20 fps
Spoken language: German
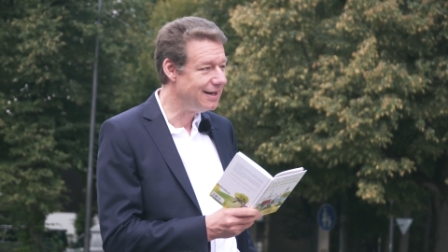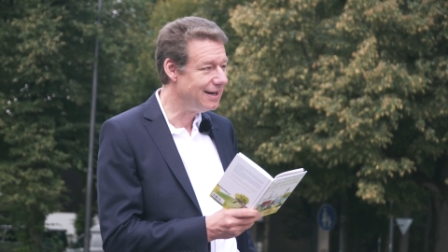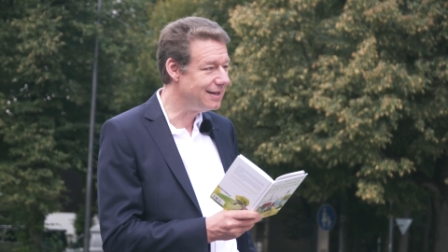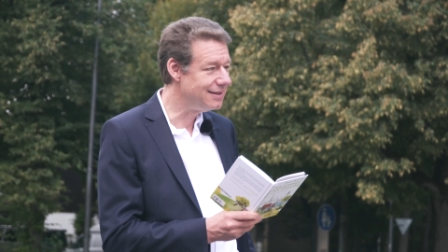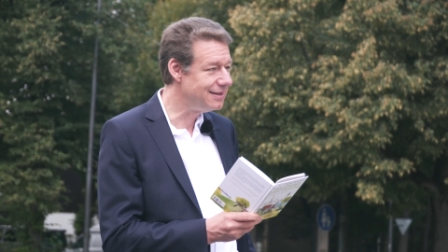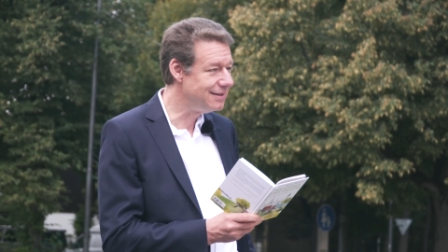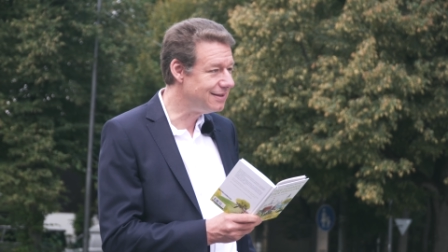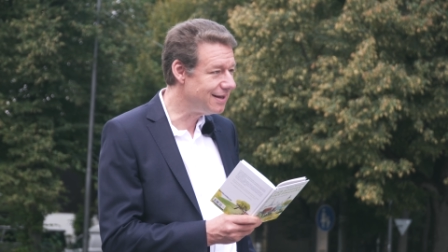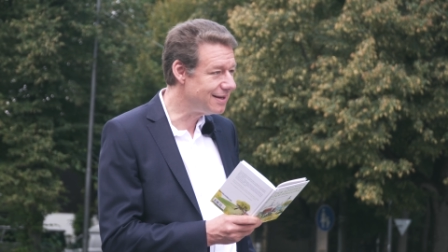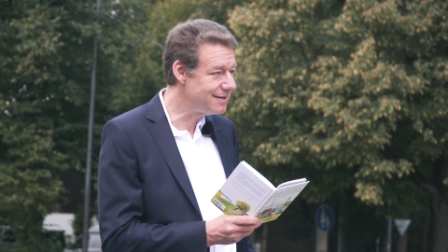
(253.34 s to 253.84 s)

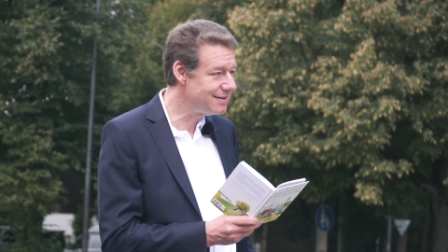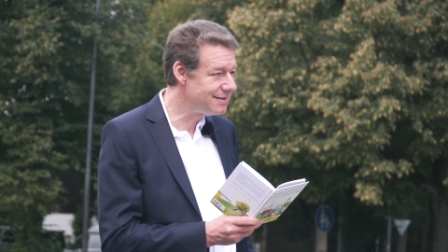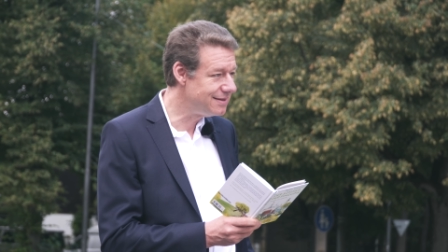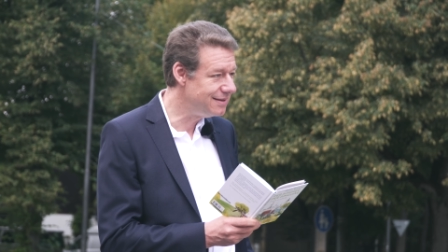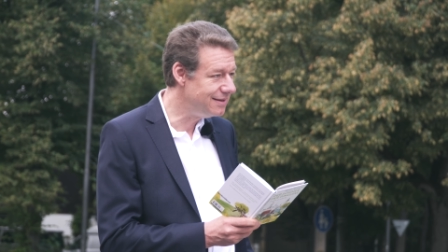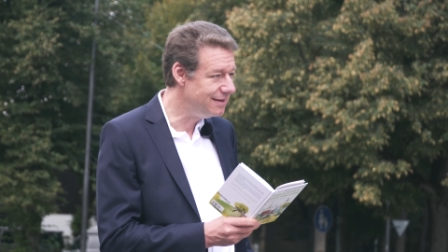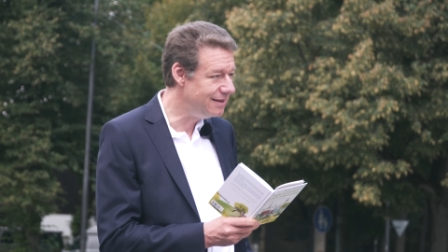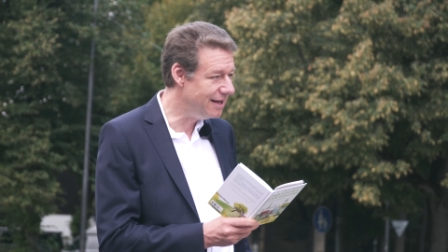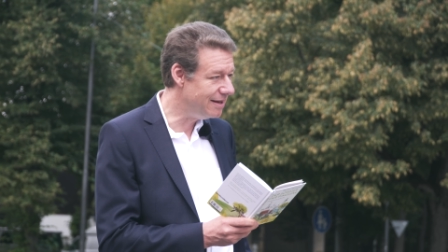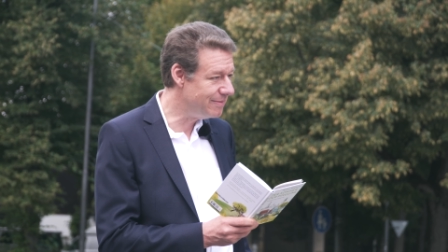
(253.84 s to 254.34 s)
Hatte
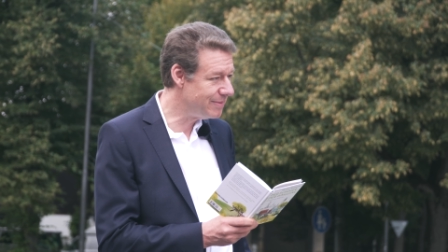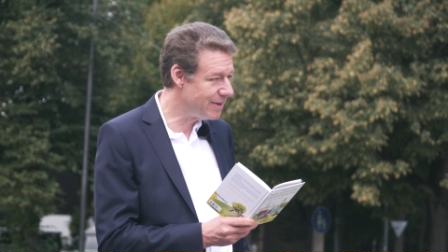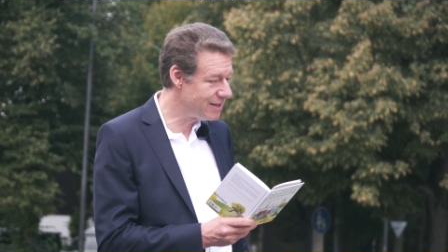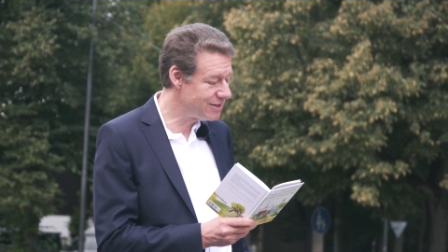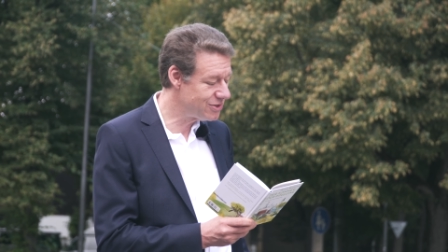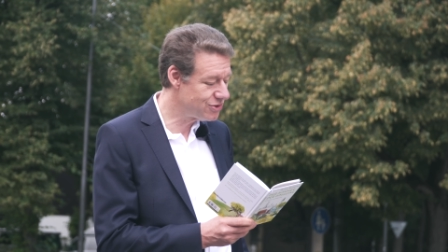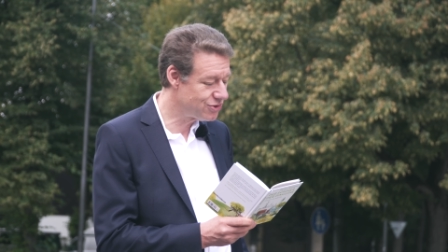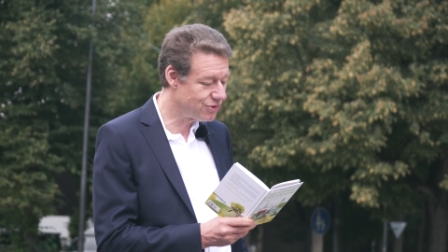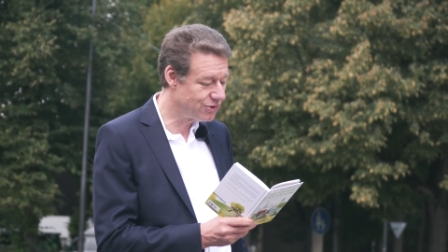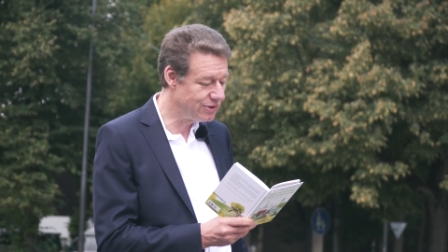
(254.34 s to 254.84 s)
das
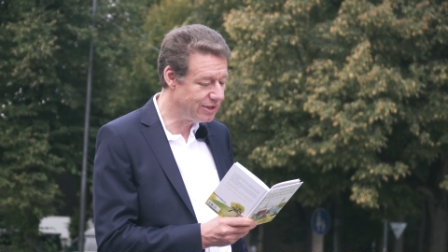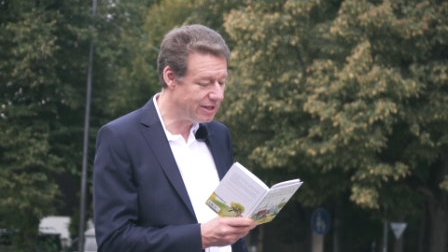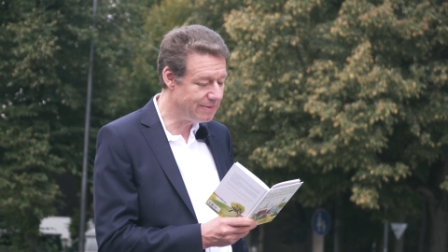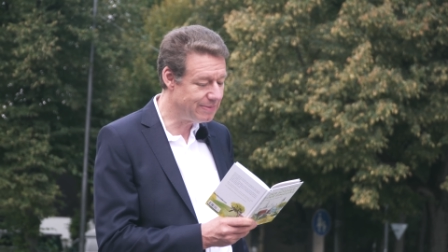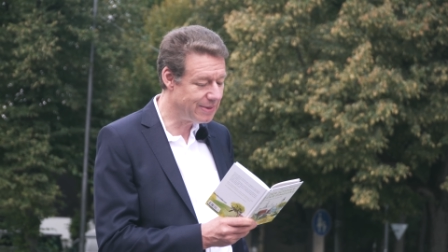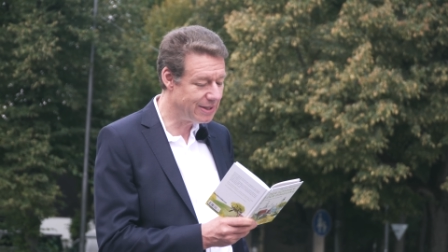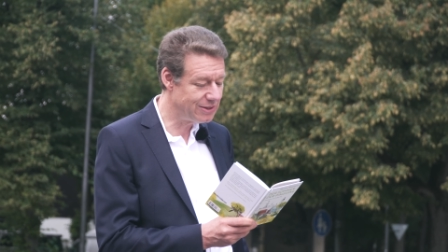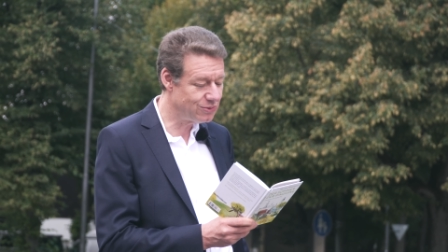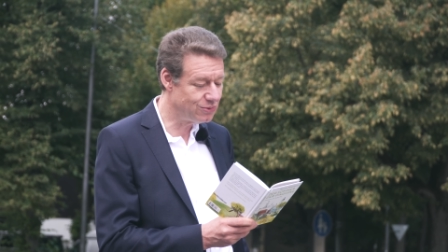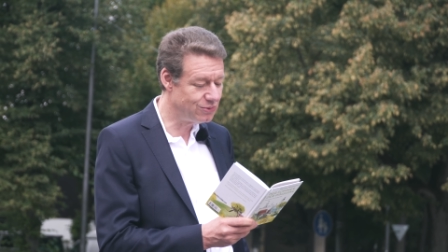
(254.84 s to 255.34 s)
jemals schon
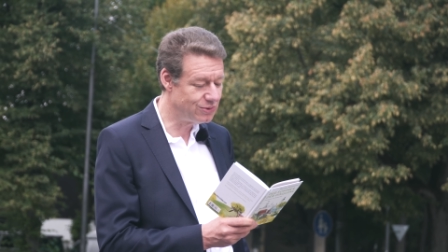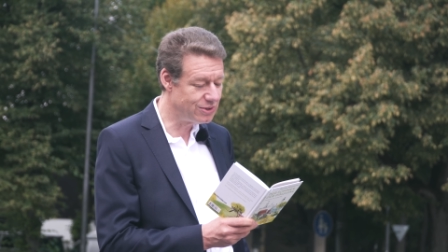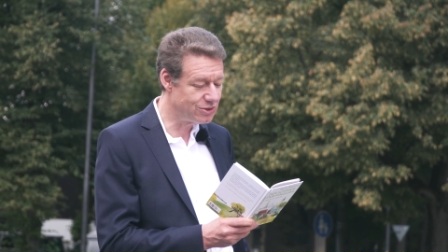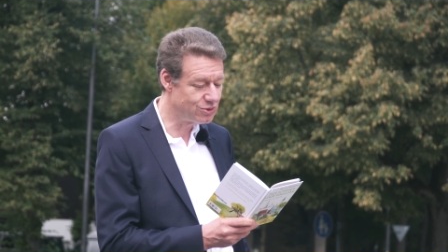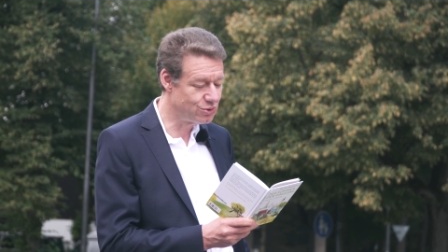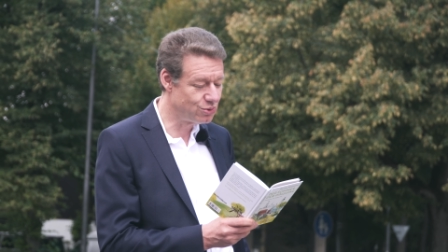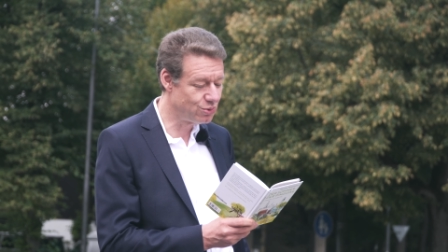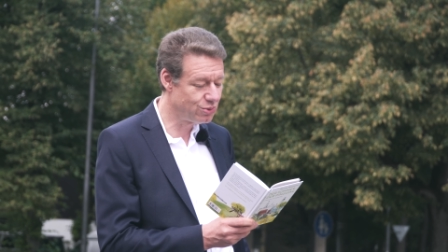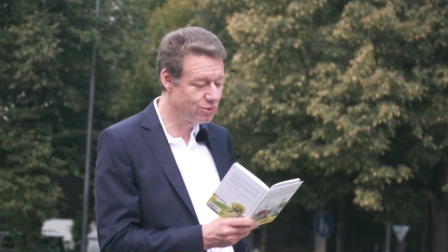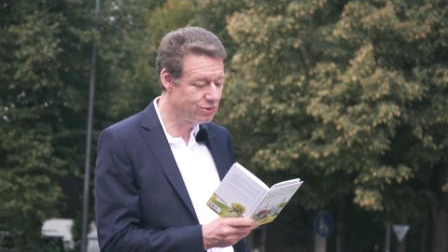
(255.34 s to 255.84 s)
jemand
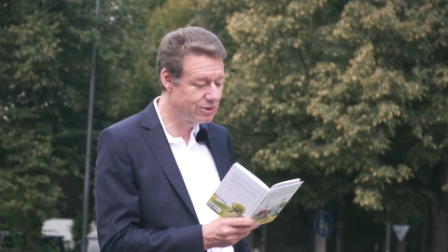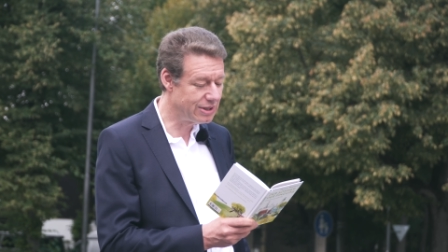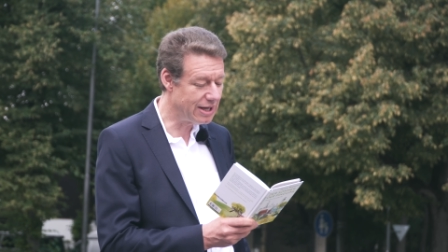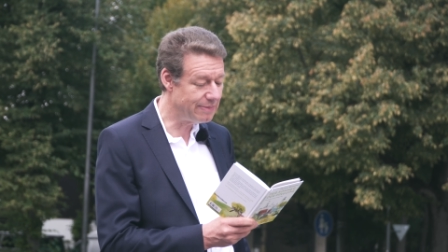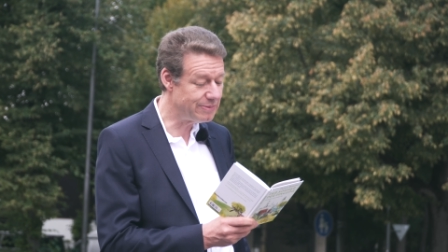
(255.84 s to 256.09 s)
untersucht?